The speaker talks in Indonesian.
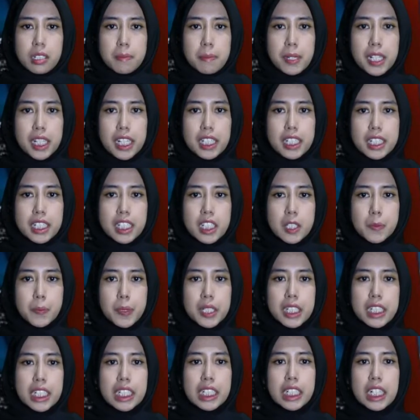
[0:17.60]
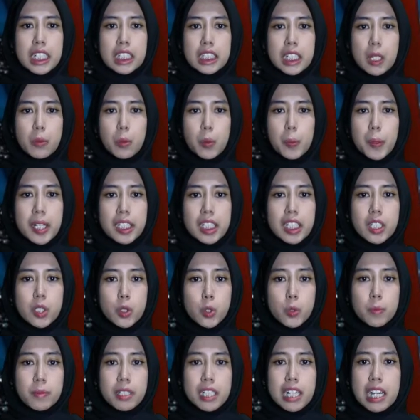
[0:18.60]
Kepala Dinas Pendidikan Kabupaten
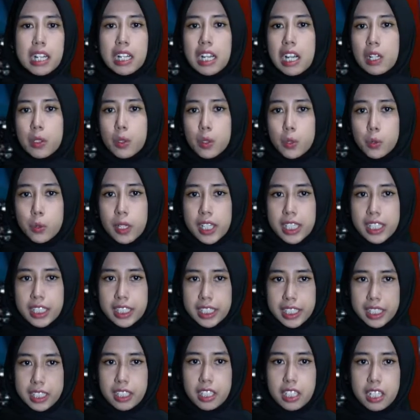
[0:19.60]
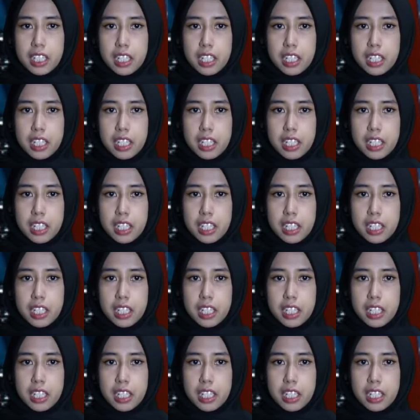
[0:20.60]
Sumedang Agus Wahidin